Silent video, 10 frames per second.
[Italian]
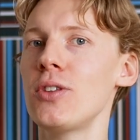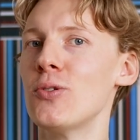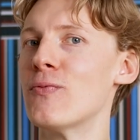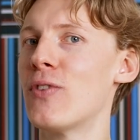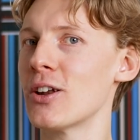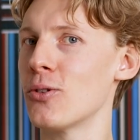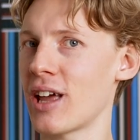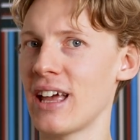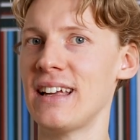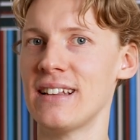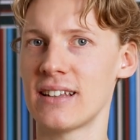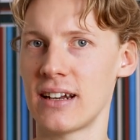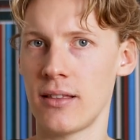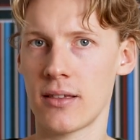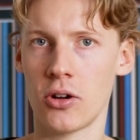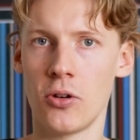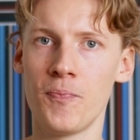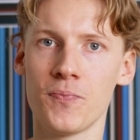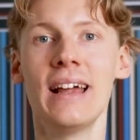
di un valore intrinseco.